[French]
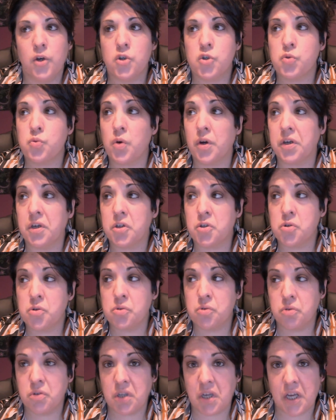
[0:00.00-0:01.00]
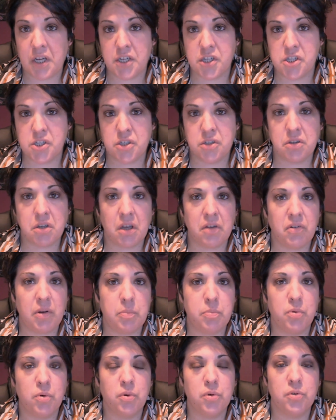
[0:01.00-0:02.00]
soit quelque chose de très léger, très
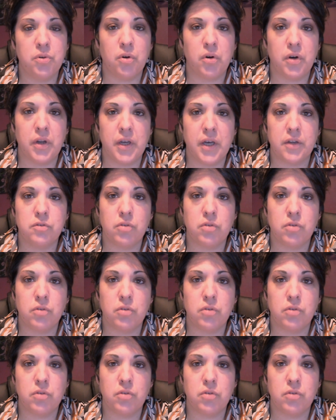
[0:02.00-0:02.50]
vaporeux dans l'air.